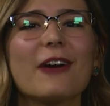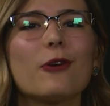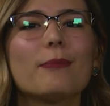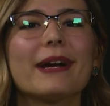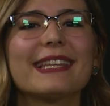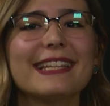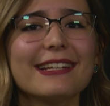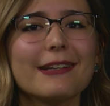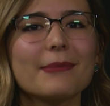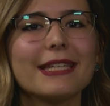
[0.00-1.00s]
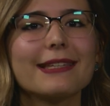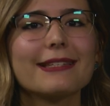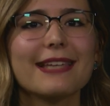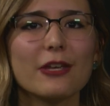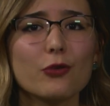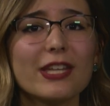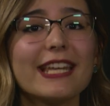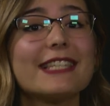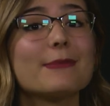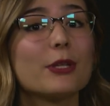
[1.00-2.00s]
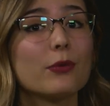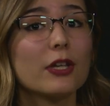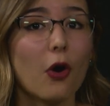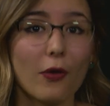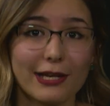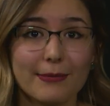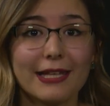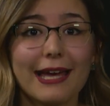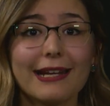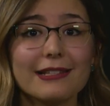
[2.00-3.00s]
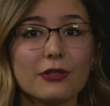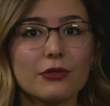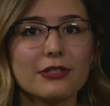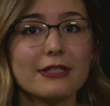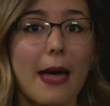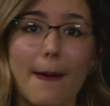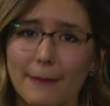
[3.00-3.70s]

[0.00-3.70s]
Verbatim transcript: a compartir herramientas que ayudan a disminuir o eliminar las cosas,